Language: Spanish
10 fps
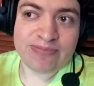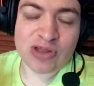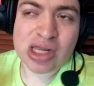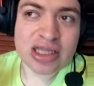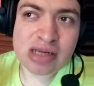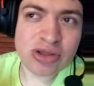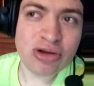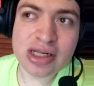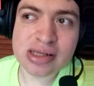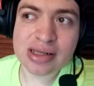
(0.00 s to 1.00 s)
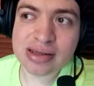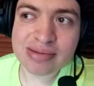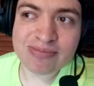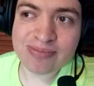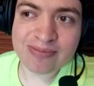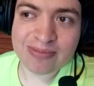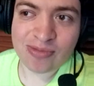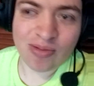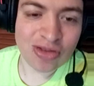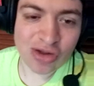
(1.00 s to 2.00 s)
O sea, 10 millones es
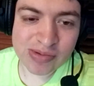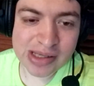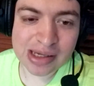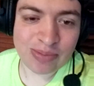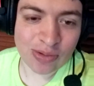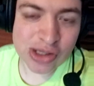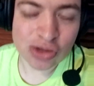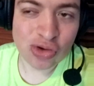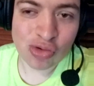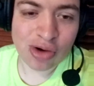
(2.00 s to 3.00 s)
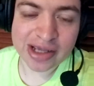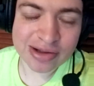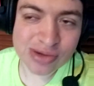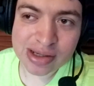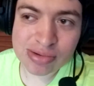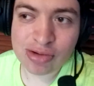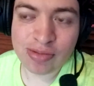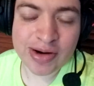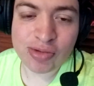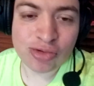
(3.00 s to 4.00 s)
como dos veces la población de Uruguay. O sea, es un
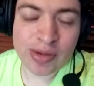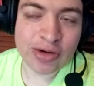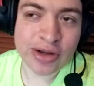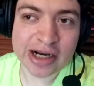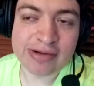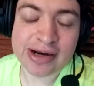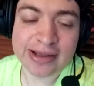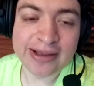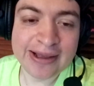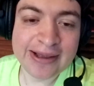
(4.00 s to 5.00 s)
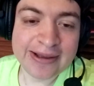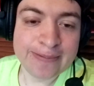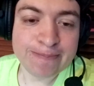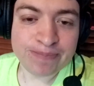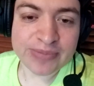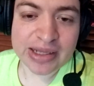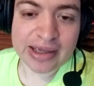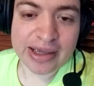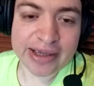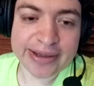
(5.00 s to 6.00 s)
número, increíble.
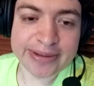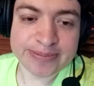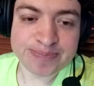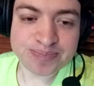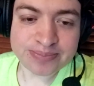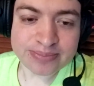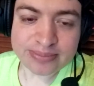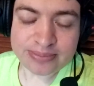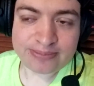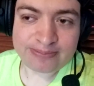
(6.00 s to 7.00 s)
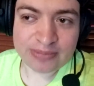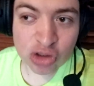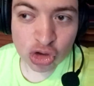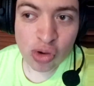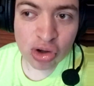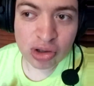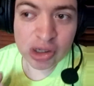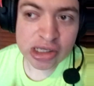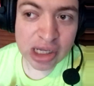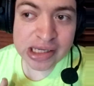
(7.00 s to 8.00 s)
Eh, tuvo
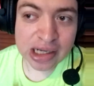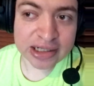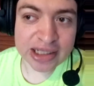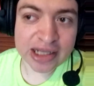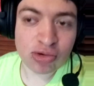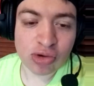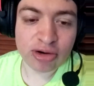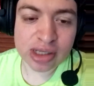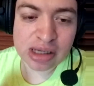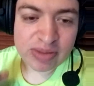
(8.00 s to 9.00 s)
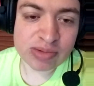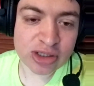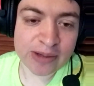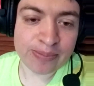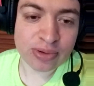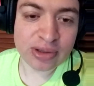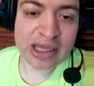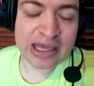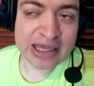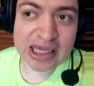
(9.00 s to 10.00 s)
esa cantidad de jugadores al mismo tiempo.
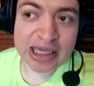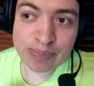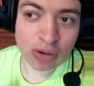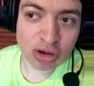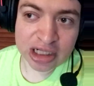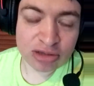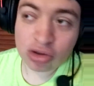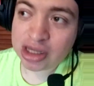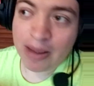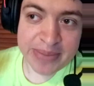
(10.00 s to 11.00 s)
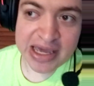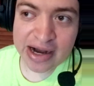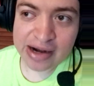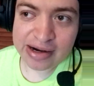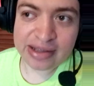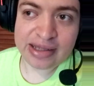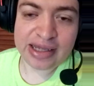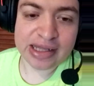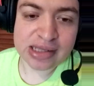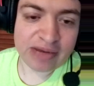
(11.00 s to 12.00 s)
Y por lo tanto también
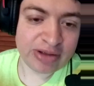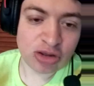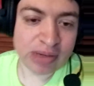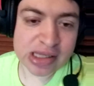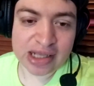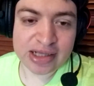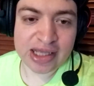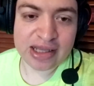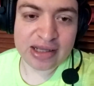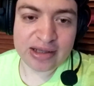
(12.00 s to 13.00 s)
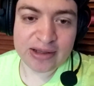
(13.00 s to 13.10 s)
es el evento más grande